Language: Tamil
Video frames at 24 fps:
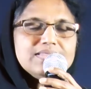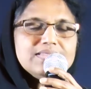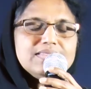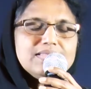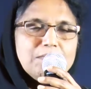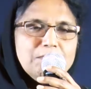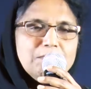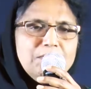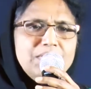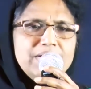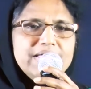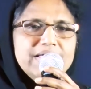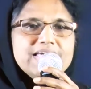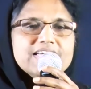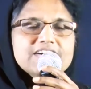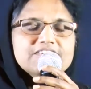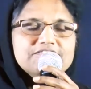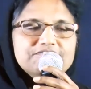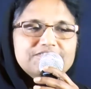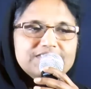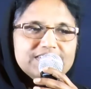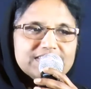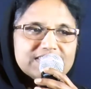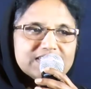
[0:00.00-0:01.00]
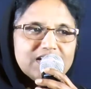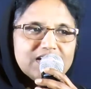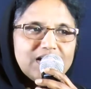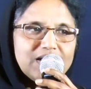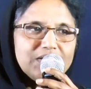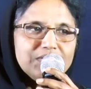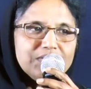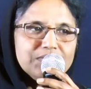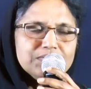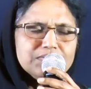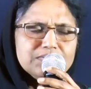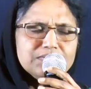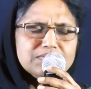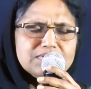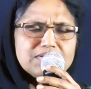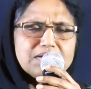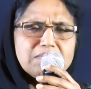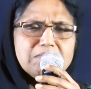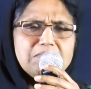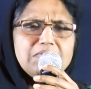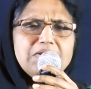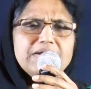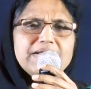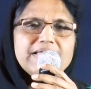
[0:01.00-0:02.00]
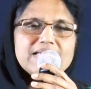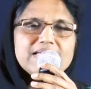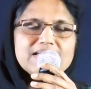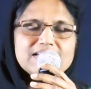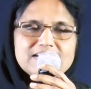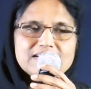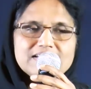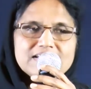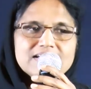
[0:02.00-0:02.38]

நம்முடைய எஃபர்ட்னாலேயோ நம்மளுடைய